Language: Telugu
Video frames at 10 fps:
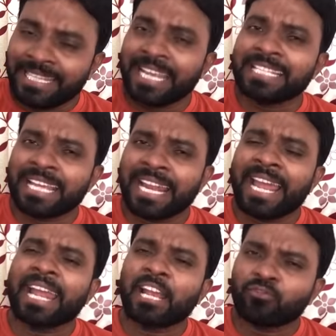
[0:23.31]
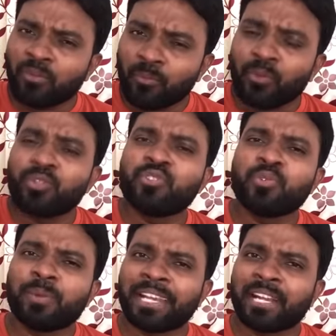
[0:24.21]
దేశ నాయకత్వం ముందు
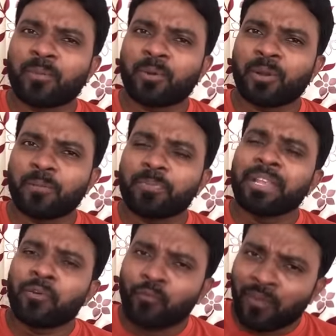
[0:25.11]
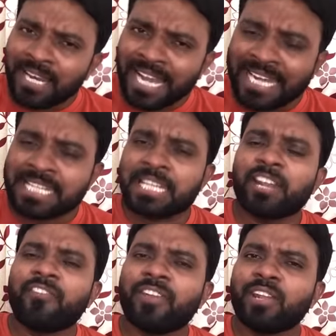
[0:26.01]
చూపు లేకపోవడం వాళ్ళ
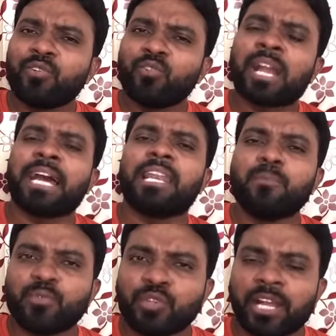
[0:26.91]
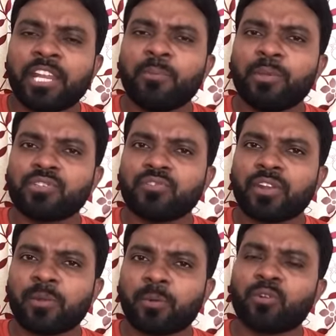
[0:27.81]
అట్టర్ ఫెయిలు కళ్ళ ముందు కనిపిస్తూ
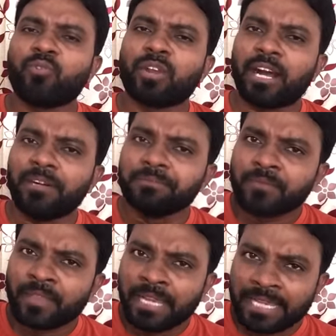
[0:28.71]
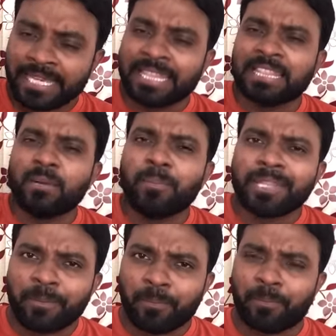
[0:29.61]
ఉన్నప్పుడు కూడా
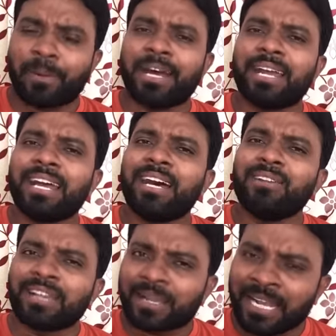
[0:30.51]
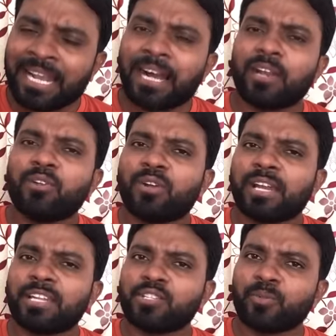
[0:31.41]
ఇంతమంది ప్రాణాలు గాల్లో
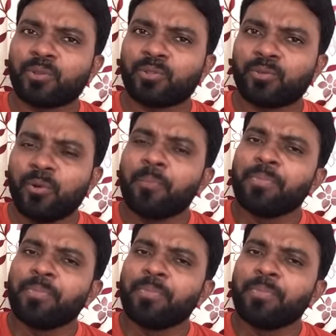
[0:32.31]
కలిసిపోతూ